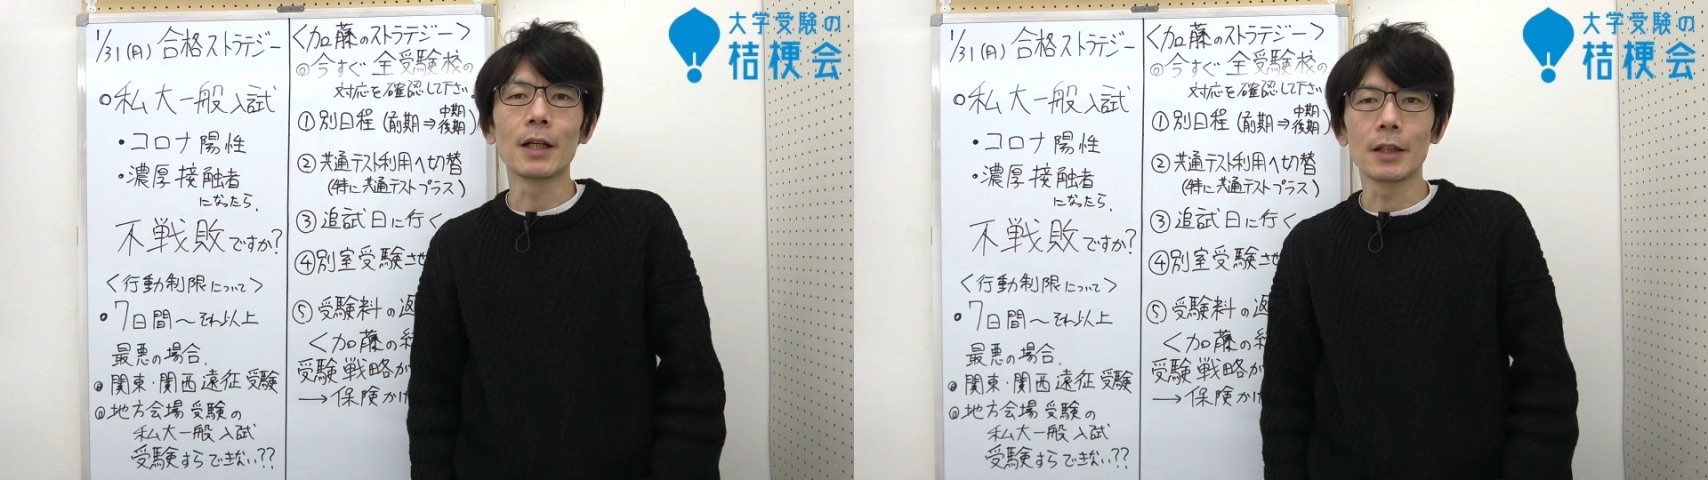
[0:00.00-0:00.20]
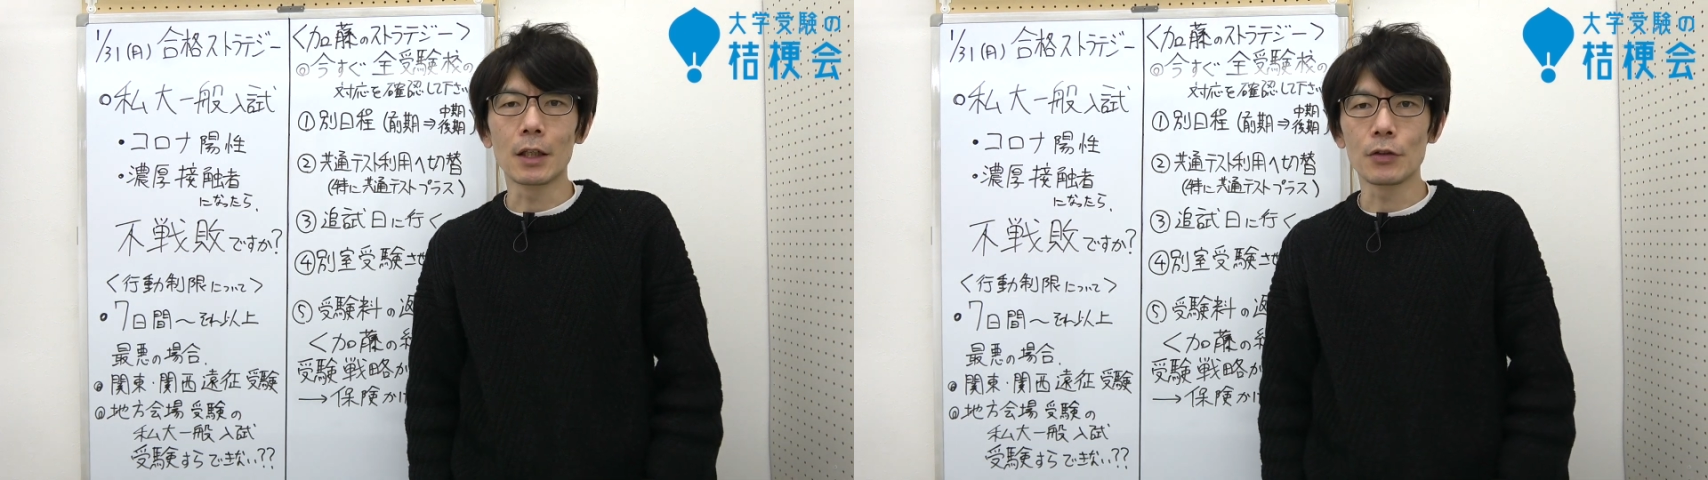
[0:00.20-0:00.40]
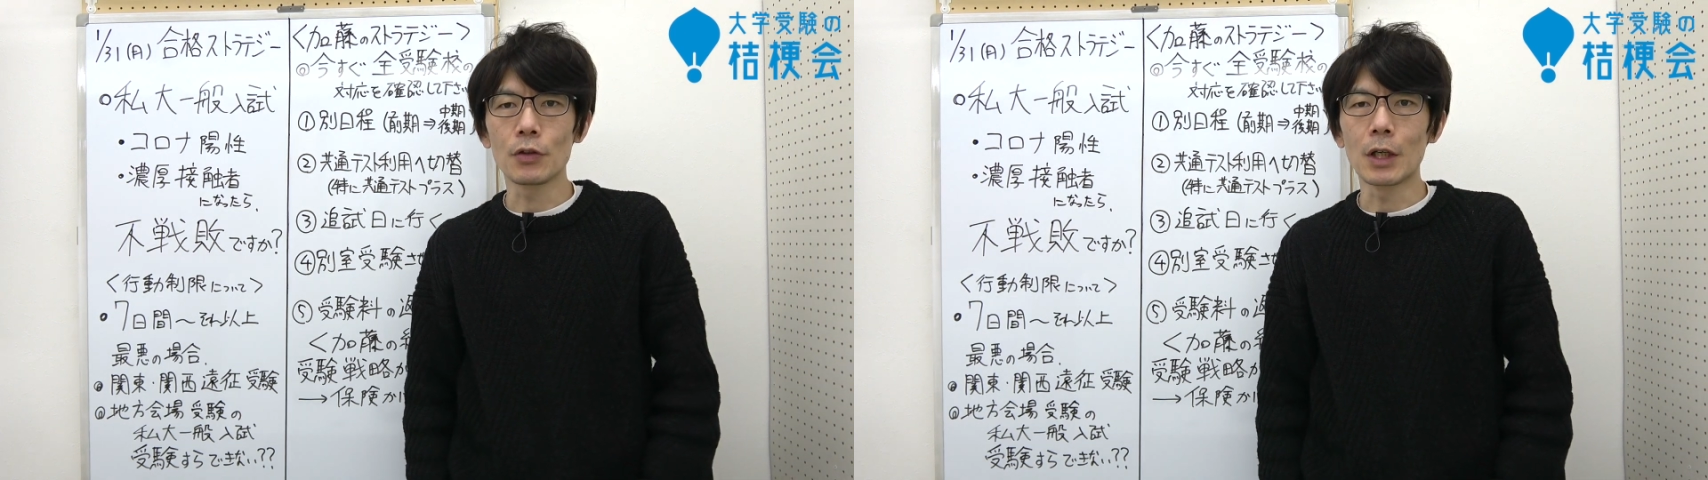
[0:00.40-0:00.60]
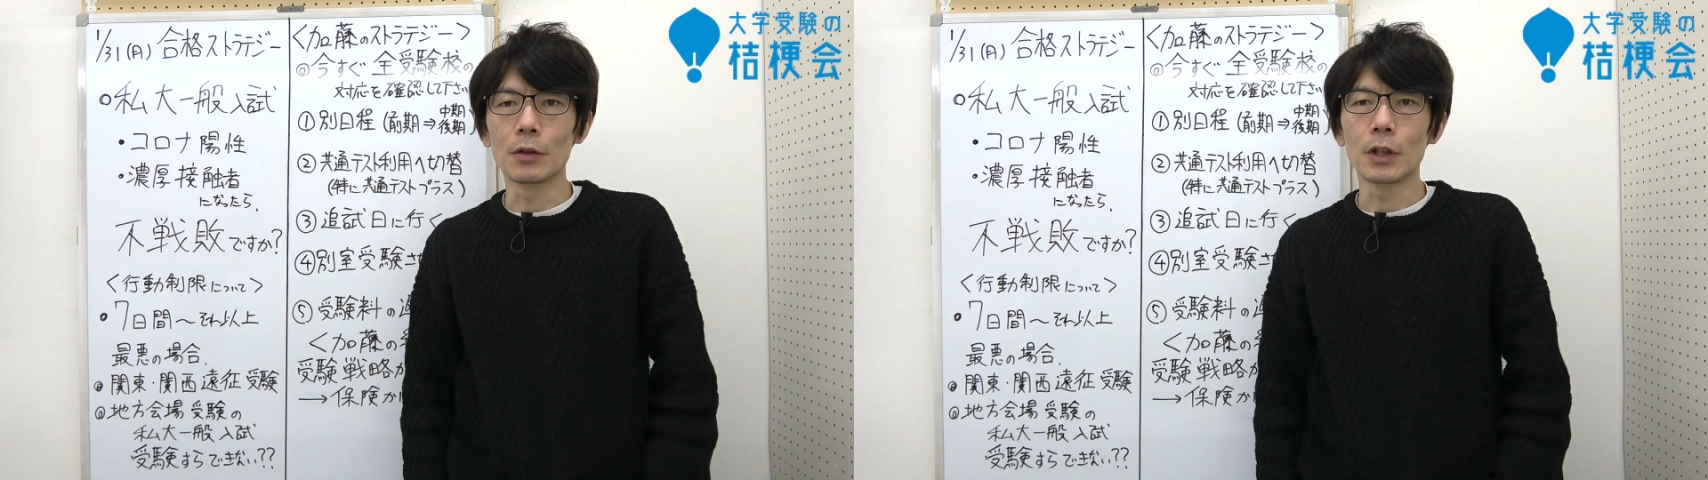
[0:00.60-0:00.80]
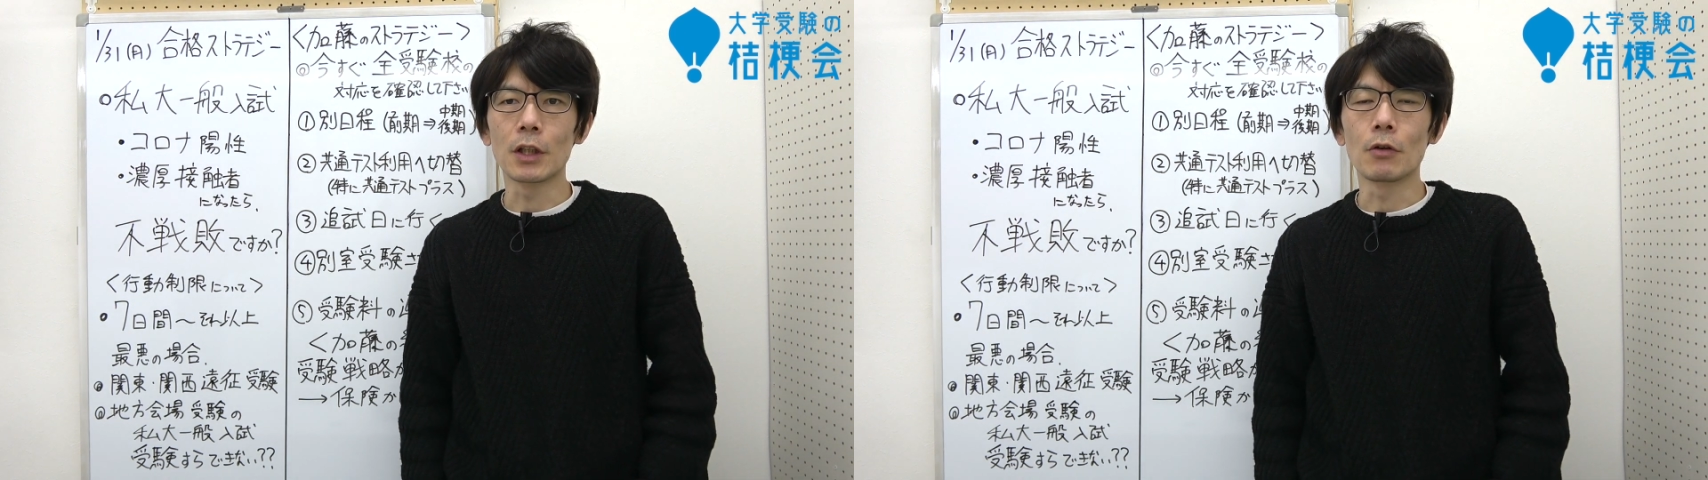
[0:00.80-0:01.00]
大学受験
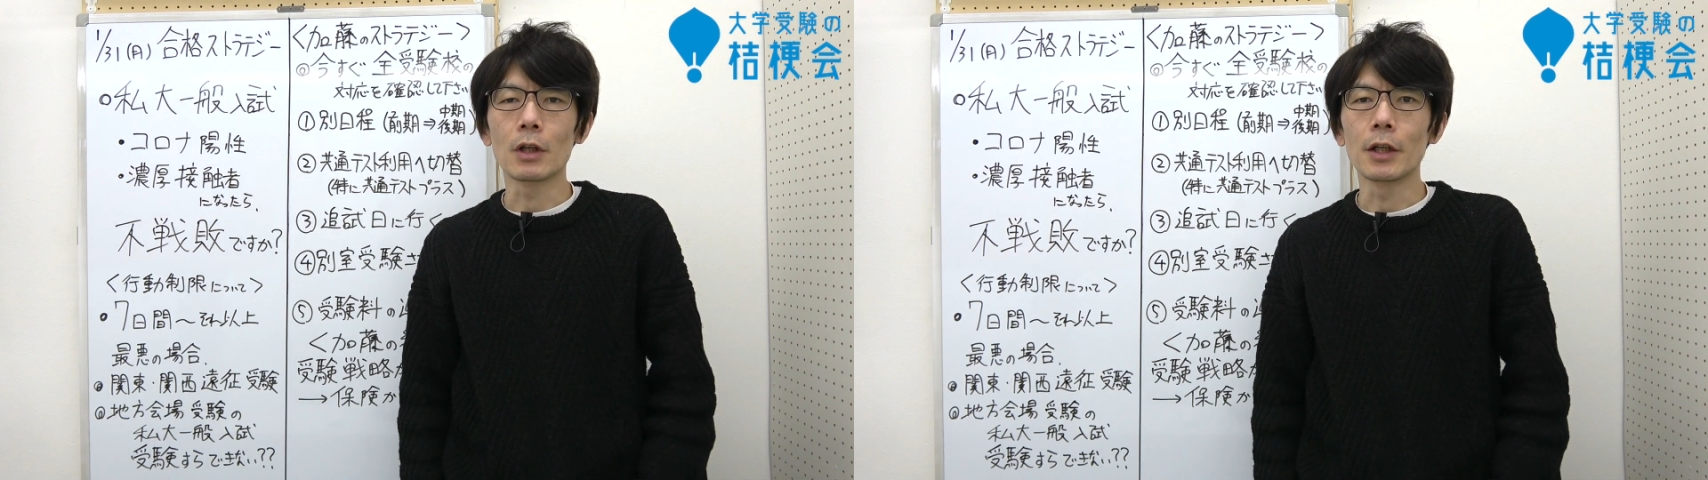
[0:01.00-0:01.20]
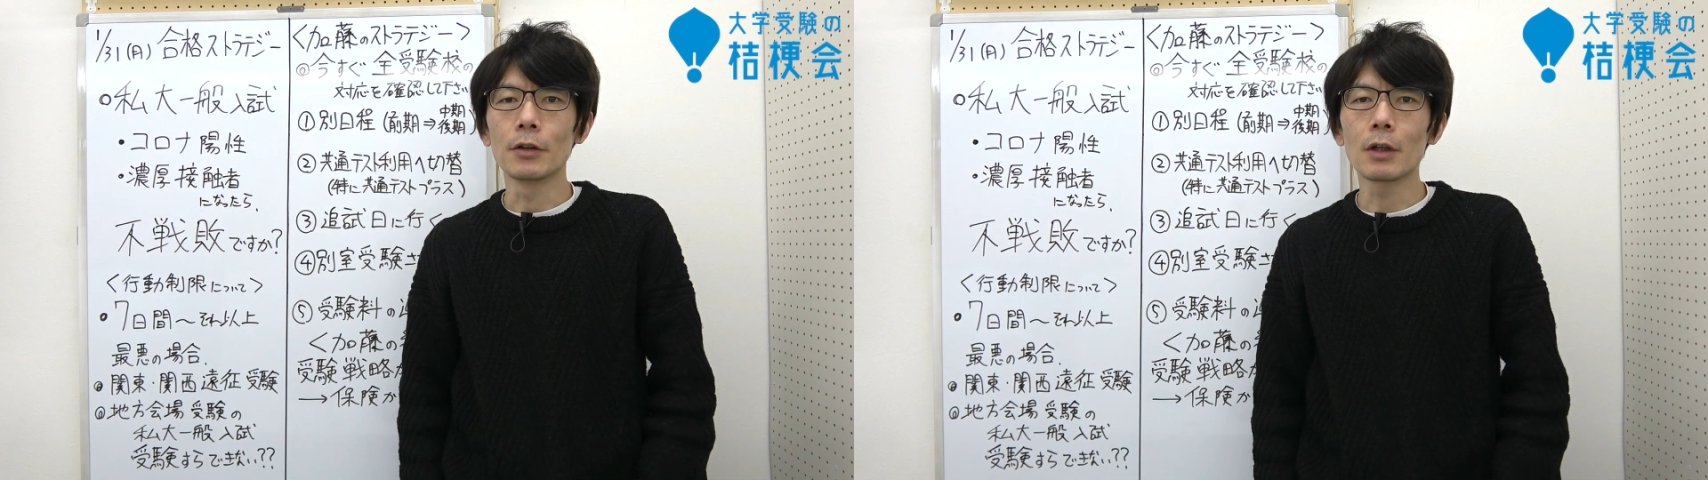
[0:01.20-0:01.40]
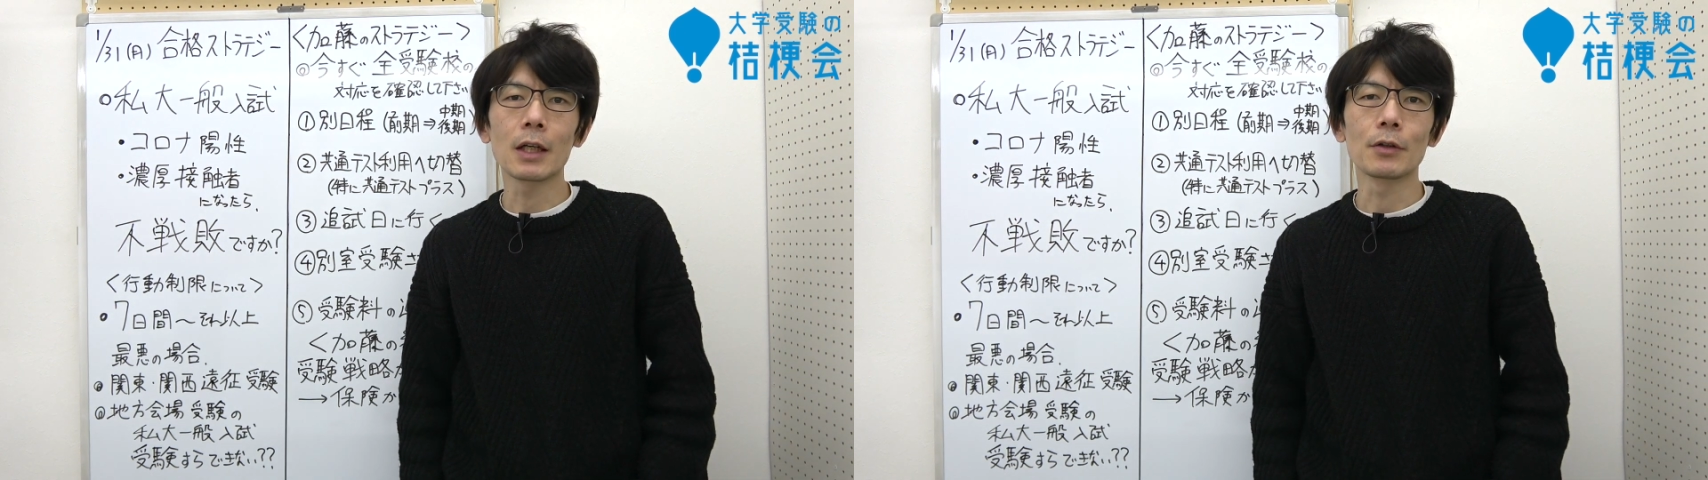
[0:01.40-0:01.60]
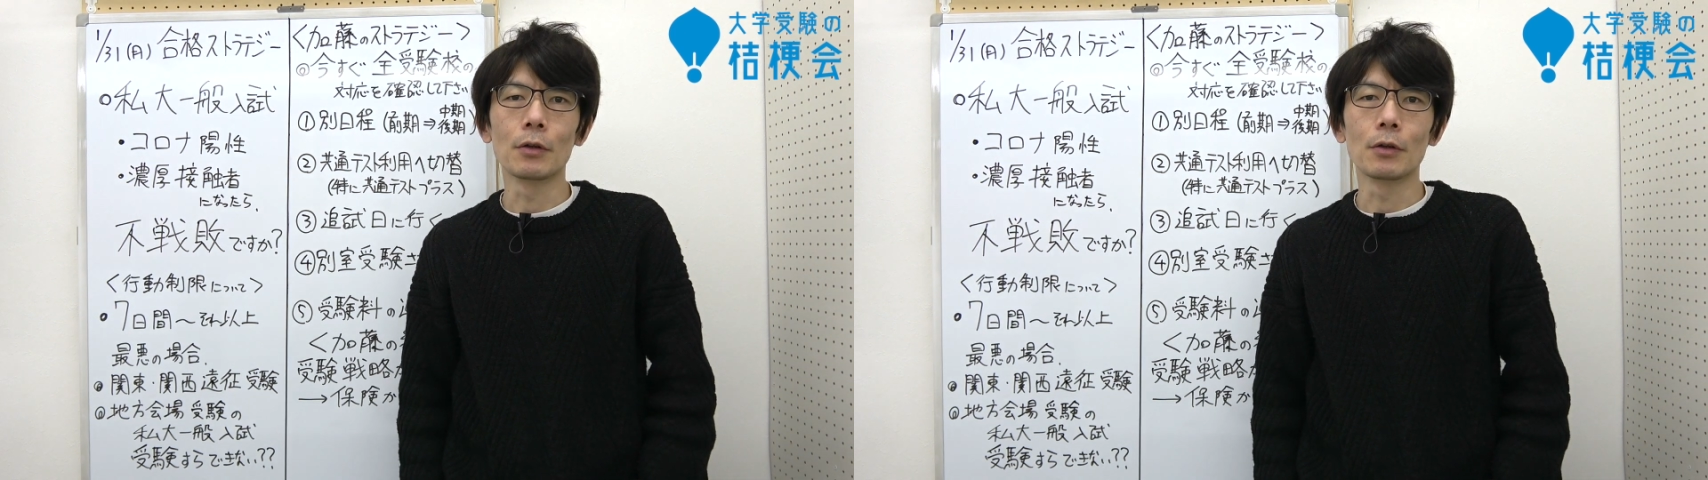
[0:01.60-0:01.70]
の起業会の加